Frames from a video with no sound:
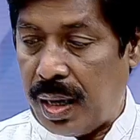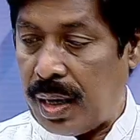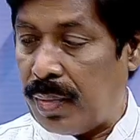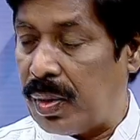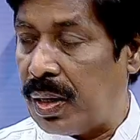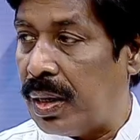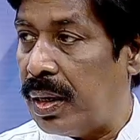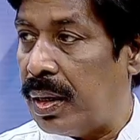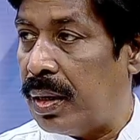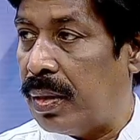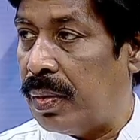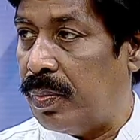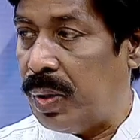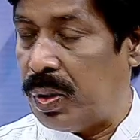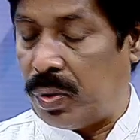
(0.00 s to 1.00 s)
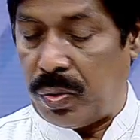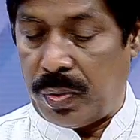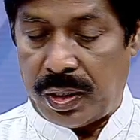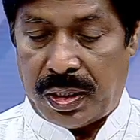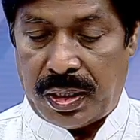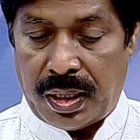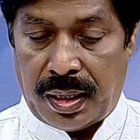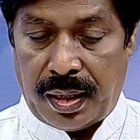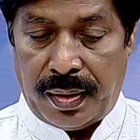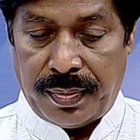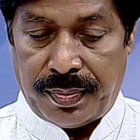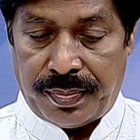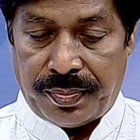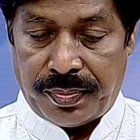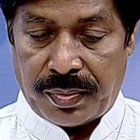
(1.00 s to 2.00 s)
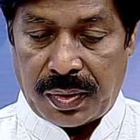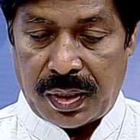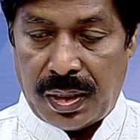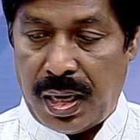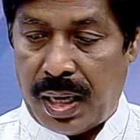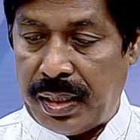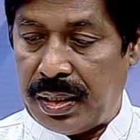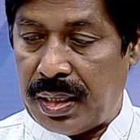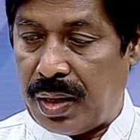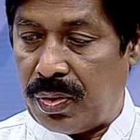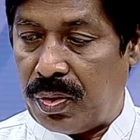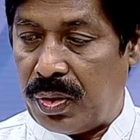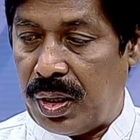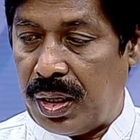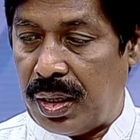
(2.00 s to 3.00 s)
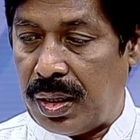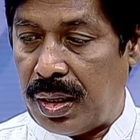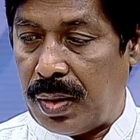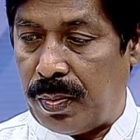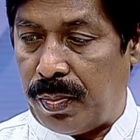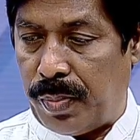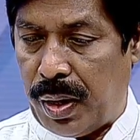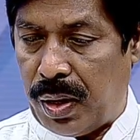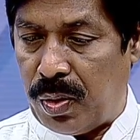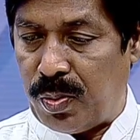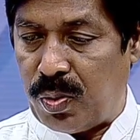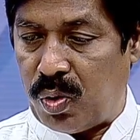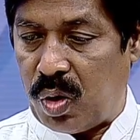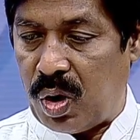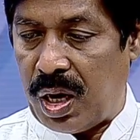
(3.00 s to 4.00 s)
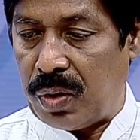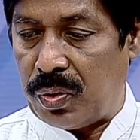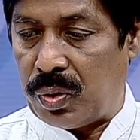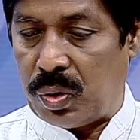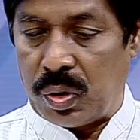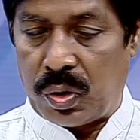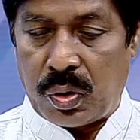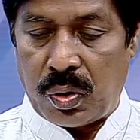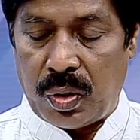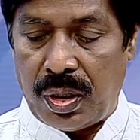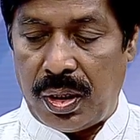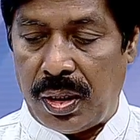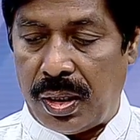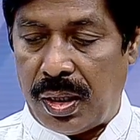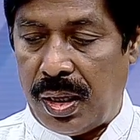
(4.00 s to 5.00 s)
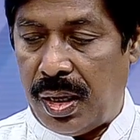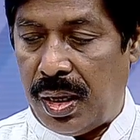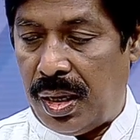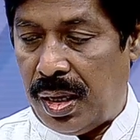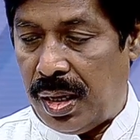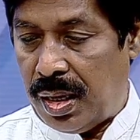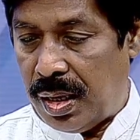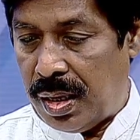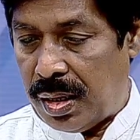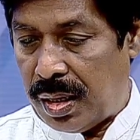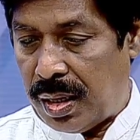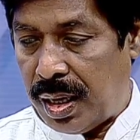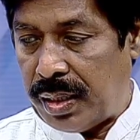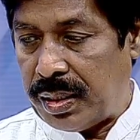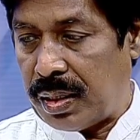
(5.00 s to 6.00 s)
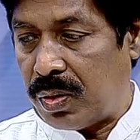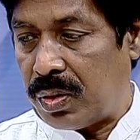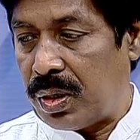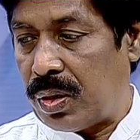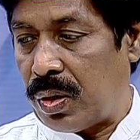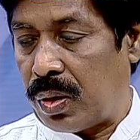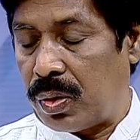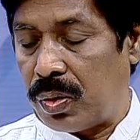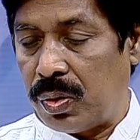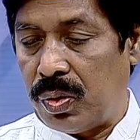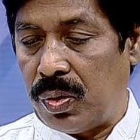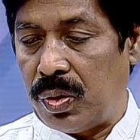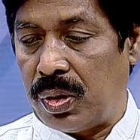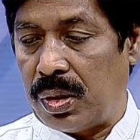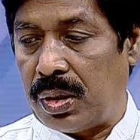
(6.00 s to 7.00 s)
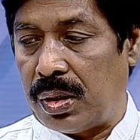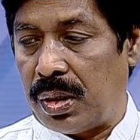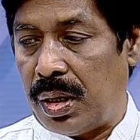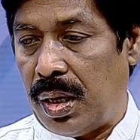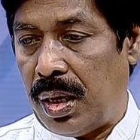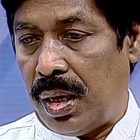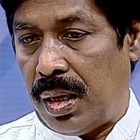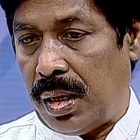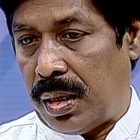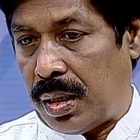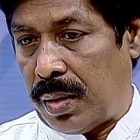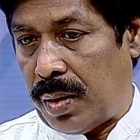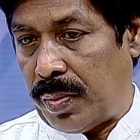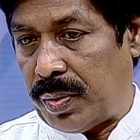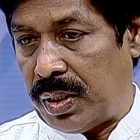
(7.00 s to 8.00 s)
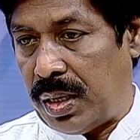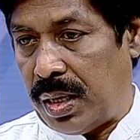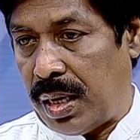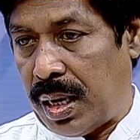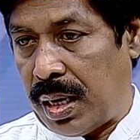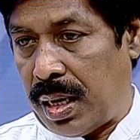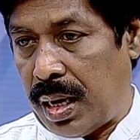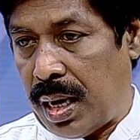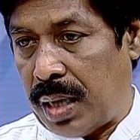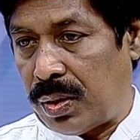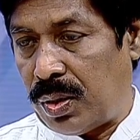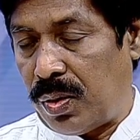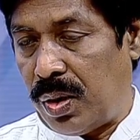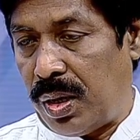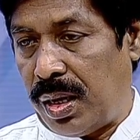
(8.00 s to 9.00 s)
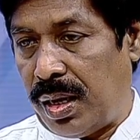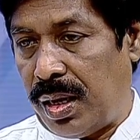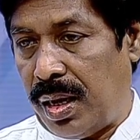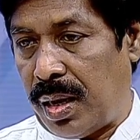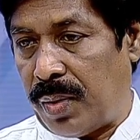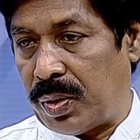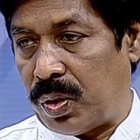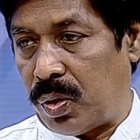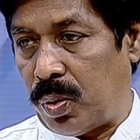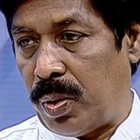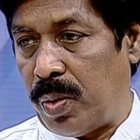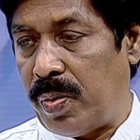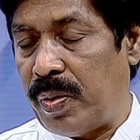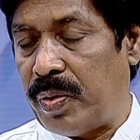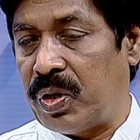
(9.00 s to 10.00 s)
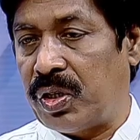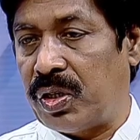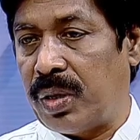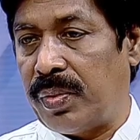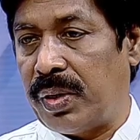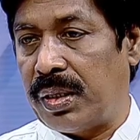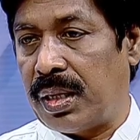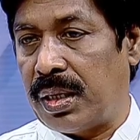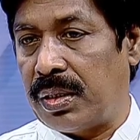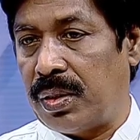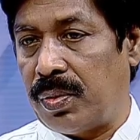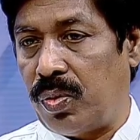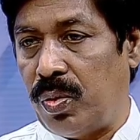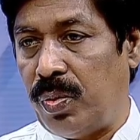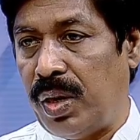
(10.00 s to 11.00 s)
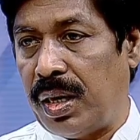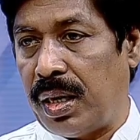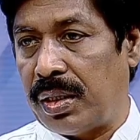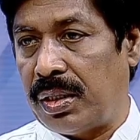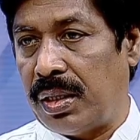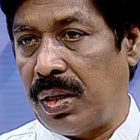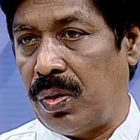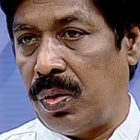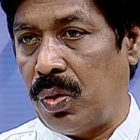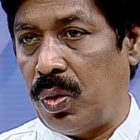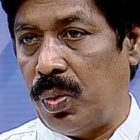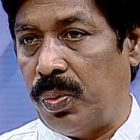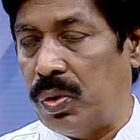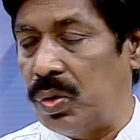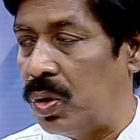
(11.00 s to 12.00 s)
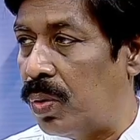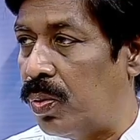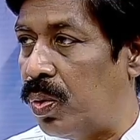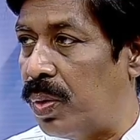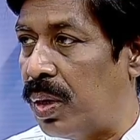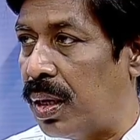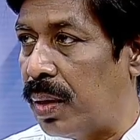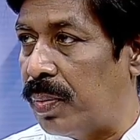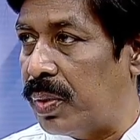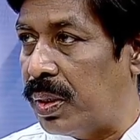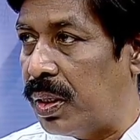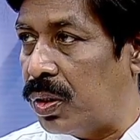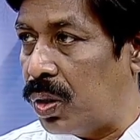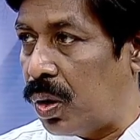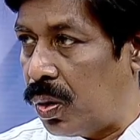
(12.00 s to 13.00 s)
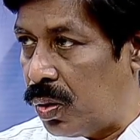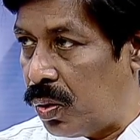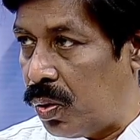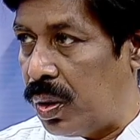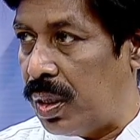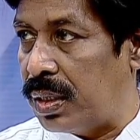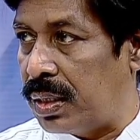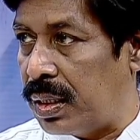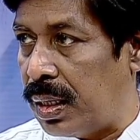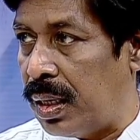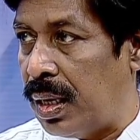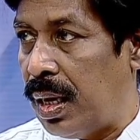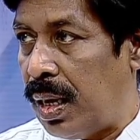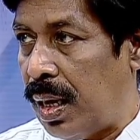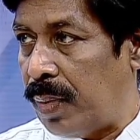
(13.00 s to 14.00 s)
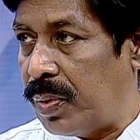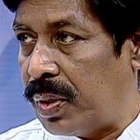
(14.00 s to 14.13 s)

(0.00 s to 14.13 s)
কামালের মৃত্যুবার্ষিকী নারী জাগরণের বেগম রোকেয়ার উত্তরসূরি নারী জাগরণের অগ্রদূত আমাদের নানা আন্দোলনে আমাদের অভিভাবক হিসাবে তার যে ভূমিকা সেই গৌরব উজ্জ্বল ভূমিকা আমাদের স্মরণ করি আজকে আপনার